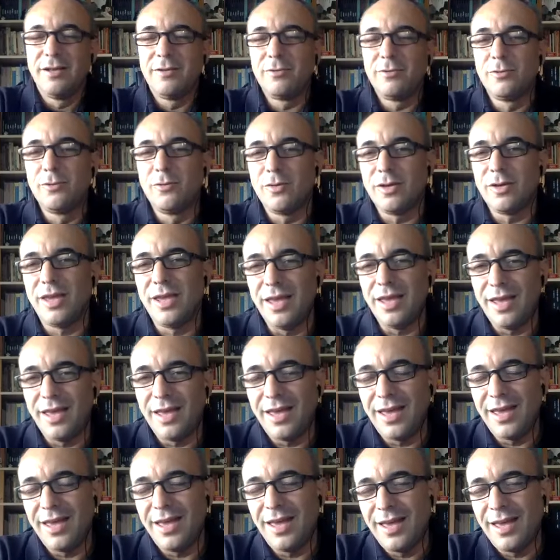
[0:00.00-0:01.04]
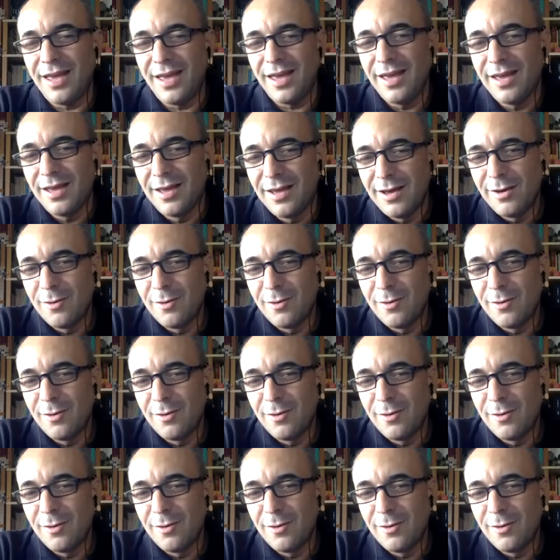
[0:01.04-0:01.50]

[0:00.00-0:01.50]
do que